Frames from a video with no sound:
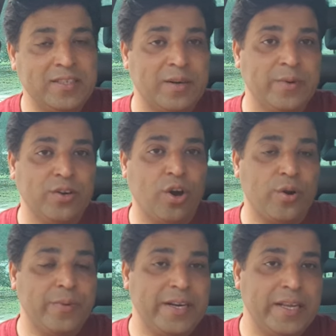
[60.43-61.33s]
जर्मन
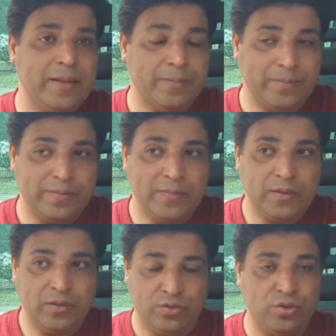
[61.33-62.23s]
गवर्नमेंट ने
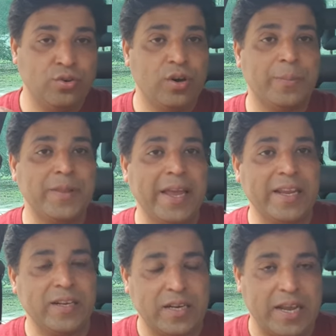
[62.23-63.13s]
जो अपना
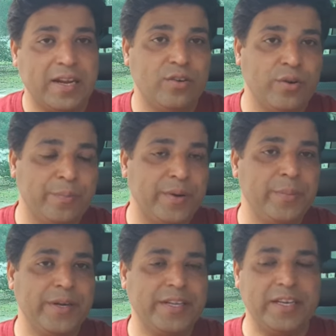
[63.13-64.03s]
एक नया लॉ
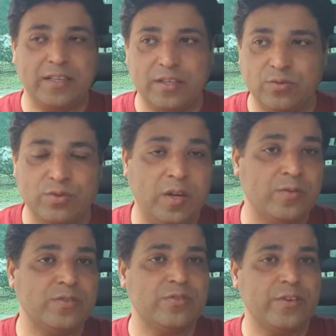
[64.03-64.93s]
इम्प्लीमेंट किया था
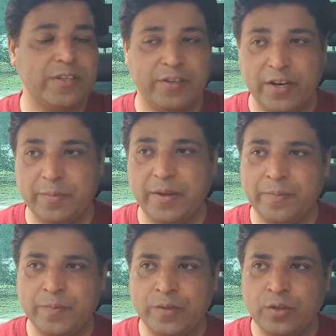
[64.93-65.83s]
2023 में
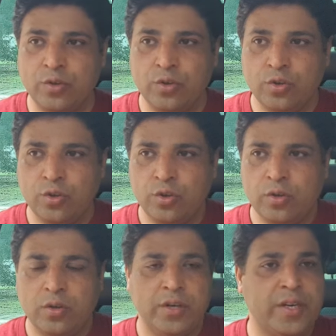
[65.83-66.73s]

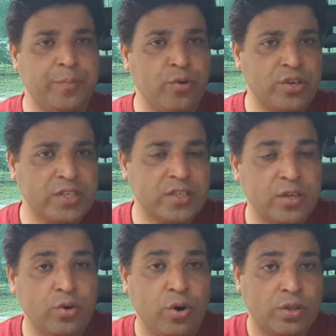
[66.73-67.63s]
डिपोटेशन
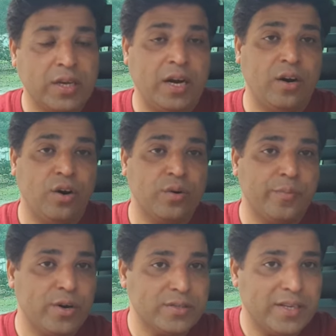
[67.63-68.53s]
लॉ था और
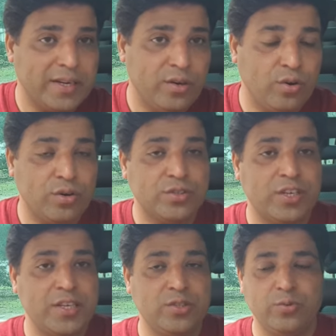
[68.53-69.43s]
बहुत सारे लॉ
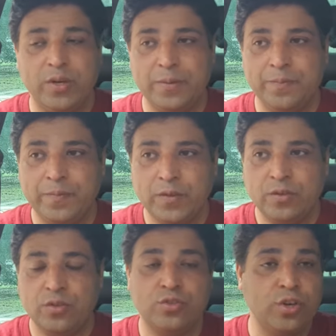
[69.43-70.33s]
चेंज हुए
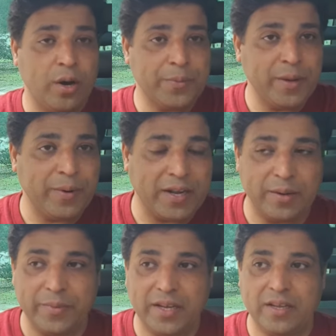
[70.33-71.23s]
जॉब के
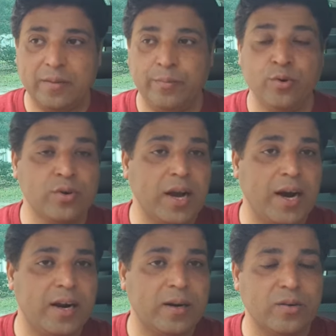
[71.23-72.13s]
बारे में ब्लू
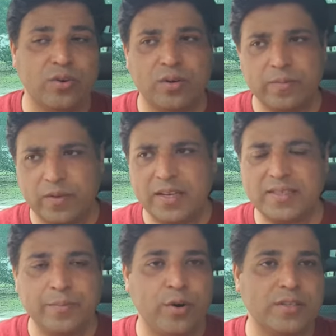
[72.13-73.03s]
कार्ड और
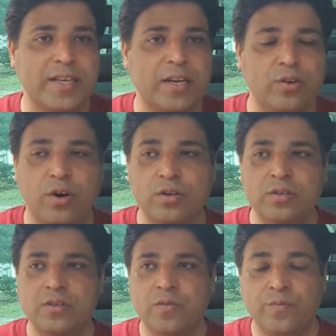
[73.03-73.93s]
ऐसे बहुत सारे लॉ
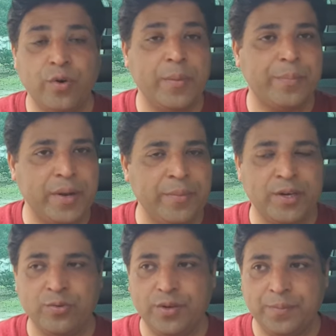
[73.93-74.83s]
वो
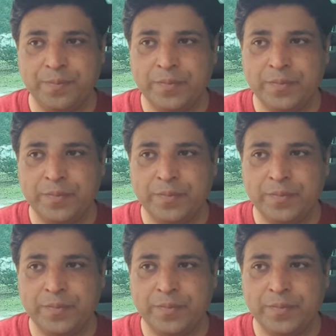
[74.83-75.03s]
इम्प्लीमेंट हुए